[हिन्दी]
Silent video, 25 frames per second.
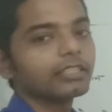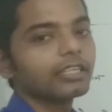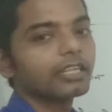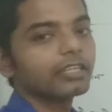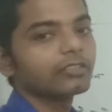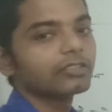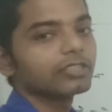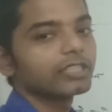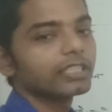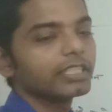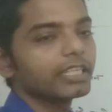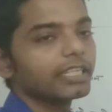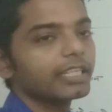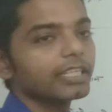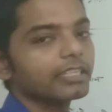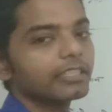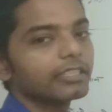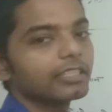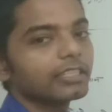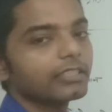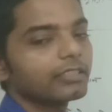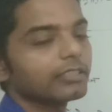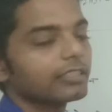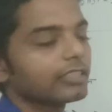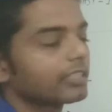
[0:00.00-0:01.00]
अनुच्छेद
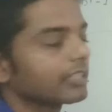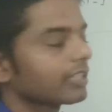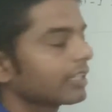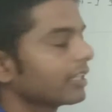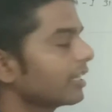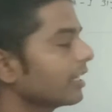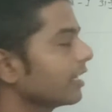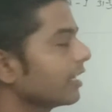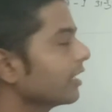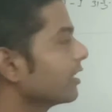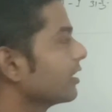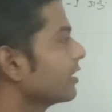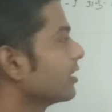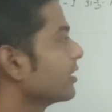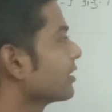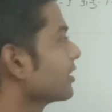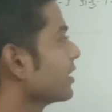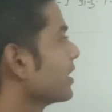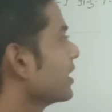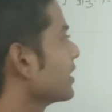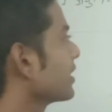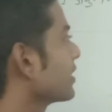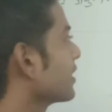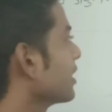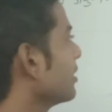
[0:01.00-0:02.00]
एक के
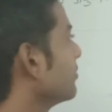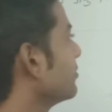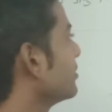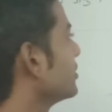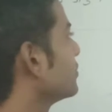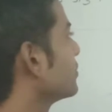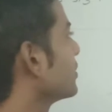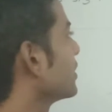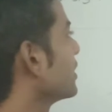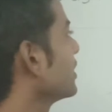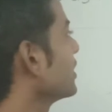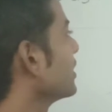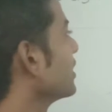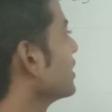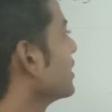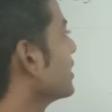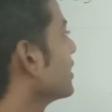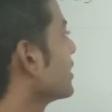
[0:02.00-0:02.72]
एक का में जो है